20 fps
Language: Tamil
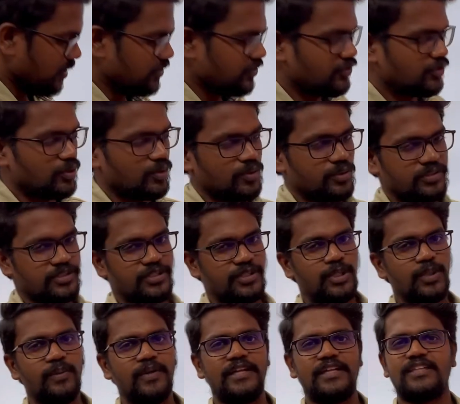ஸோ இந்த
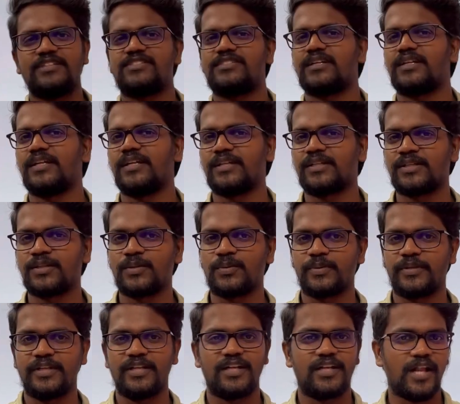டியூவல் நேச்சரில்
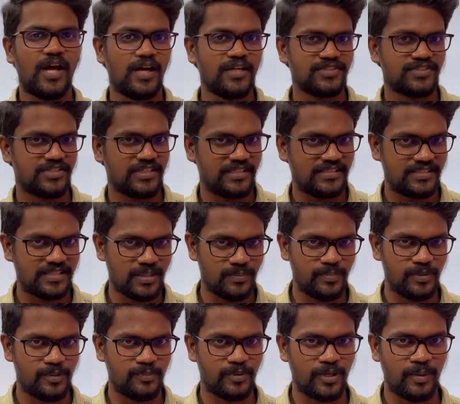இருக்கக்கூடிய லாஸ்ட்
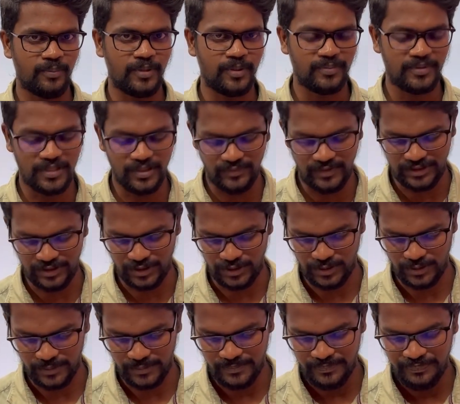எக்ஸாம்பிள் ப்ராப்ளமுக்கு வந்துட்டோம்